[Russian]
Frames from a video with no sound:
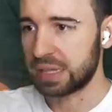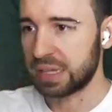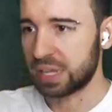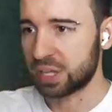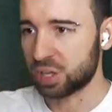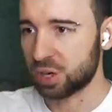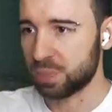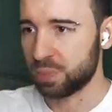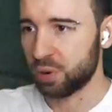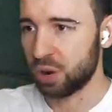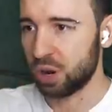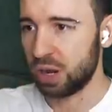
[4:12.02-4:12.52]
Я
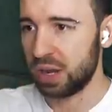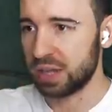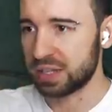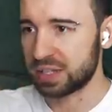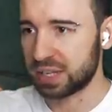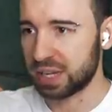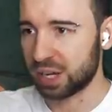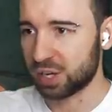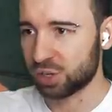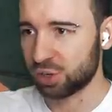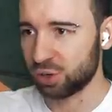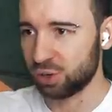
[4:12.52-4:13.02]
даже более
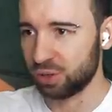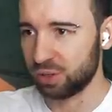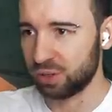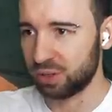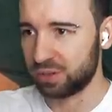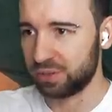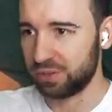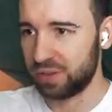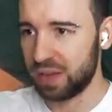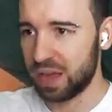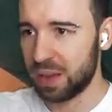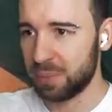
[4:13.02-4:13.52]
скажу.
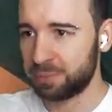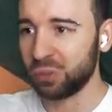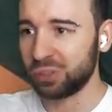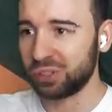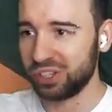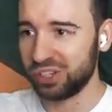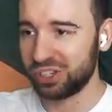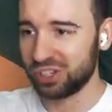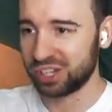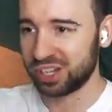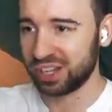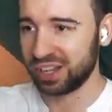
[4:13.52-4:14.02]
Две
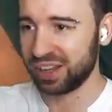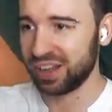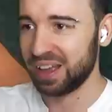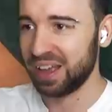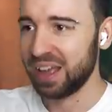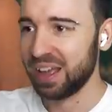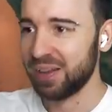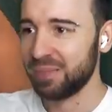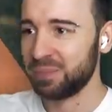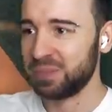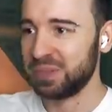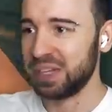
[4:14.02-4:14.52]
уточки
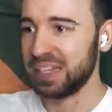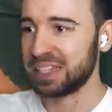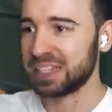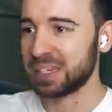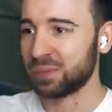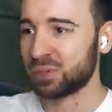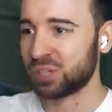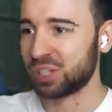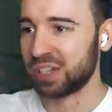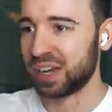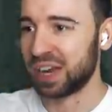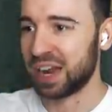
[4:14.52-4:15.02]

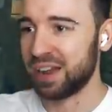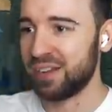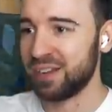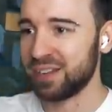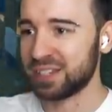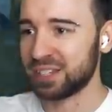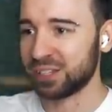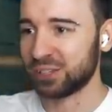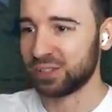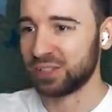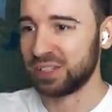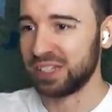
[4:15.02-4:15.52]
Птицам же
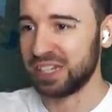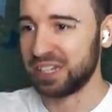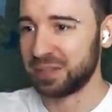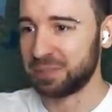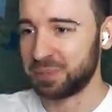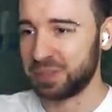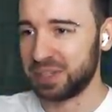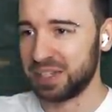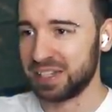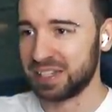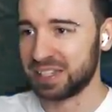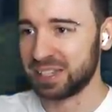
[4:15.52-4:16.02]
нравится тусить с
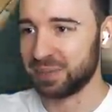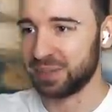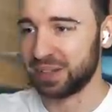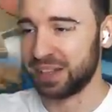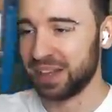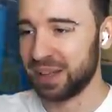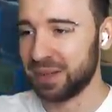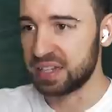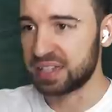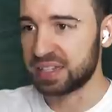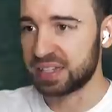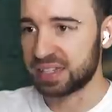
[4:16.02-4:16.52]
птицами,
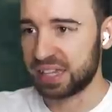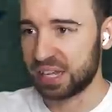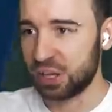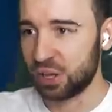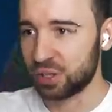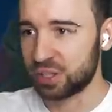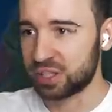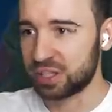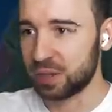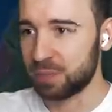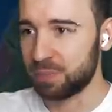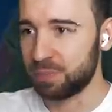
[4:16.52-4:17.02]
И
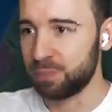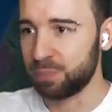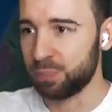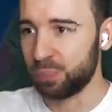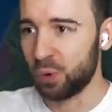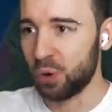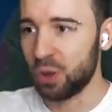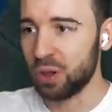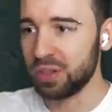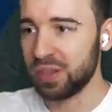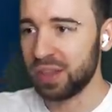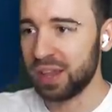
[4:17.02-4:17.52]
создается
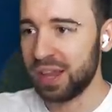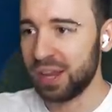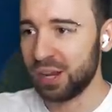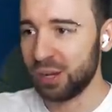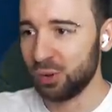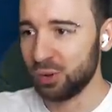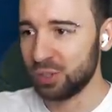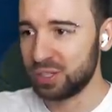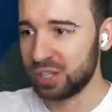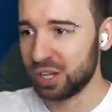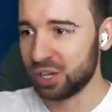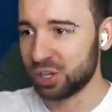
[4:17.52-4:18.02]
полная
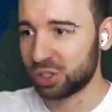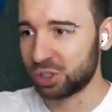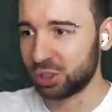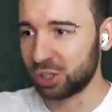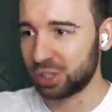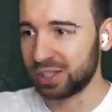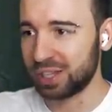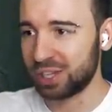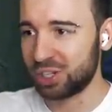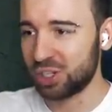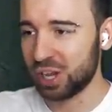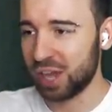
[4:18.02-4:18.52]
иллюзия, что
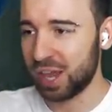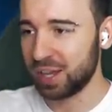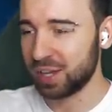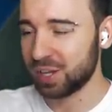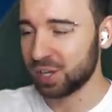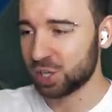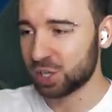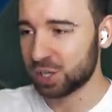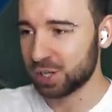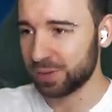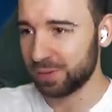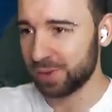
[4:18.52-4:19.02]
эта
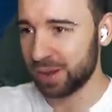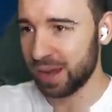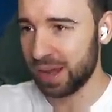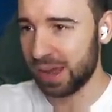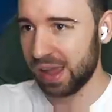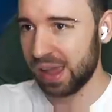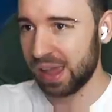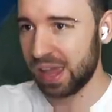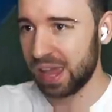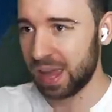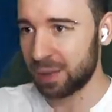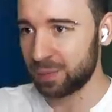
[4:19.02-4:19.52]
чайка
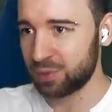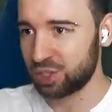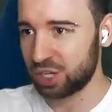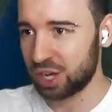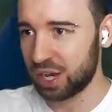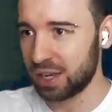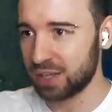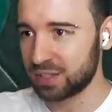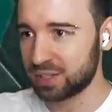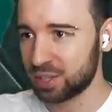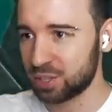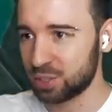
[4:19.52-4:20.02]
живая и
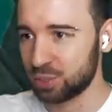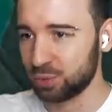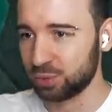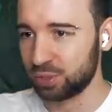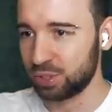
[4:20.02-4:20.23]
общается с